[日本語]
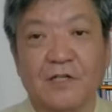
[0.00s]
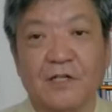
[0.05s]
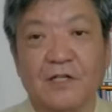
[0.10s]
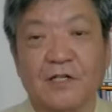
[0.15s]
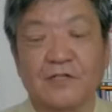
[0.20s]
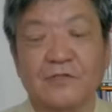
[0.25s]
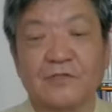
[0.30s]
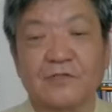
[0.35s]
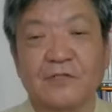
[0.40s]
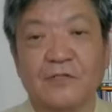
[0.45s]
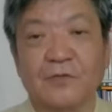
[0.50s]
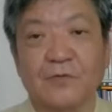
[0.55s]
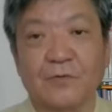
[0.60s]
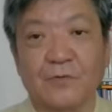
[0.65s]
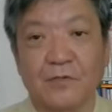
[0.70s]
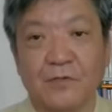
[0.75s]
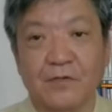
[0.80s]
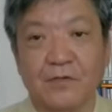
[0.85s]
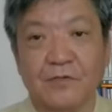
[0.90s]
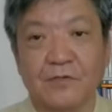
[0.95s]
たらすんでしょう
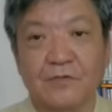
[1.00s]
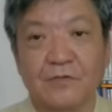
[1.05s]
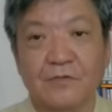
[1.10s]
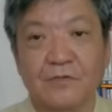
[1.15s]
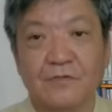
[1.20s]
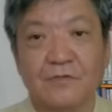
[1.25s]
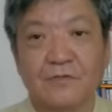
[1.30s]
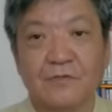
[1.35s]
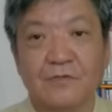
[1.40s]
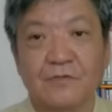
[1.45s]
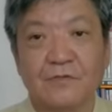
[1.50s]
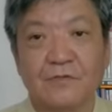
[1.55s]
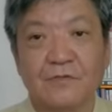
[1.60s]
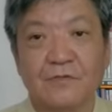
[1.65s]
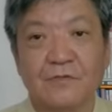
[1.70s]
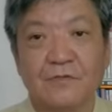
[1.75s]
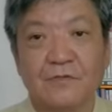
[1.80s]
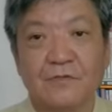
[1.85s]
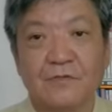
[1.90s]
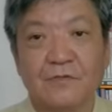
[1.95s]
ね
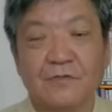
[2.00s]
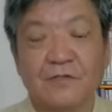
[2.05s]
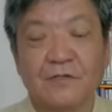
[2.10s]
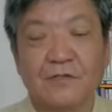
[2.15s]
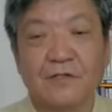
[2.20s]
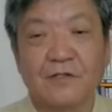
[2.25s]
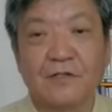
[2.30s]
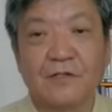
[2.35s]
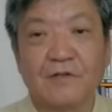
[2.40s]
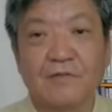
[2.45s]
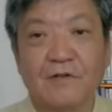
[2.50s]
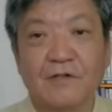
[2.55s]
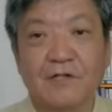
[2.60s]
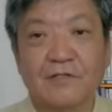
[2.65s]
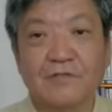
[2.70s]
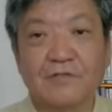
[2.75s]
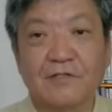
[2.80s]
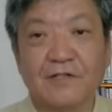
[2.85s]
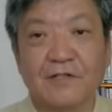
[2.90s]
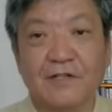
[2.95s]
嫌わ
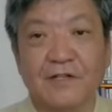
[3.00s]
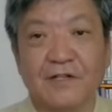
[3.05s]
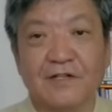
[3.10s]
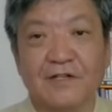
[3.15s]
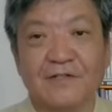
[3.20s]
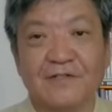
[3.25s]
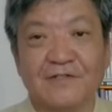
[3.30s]
れるだけや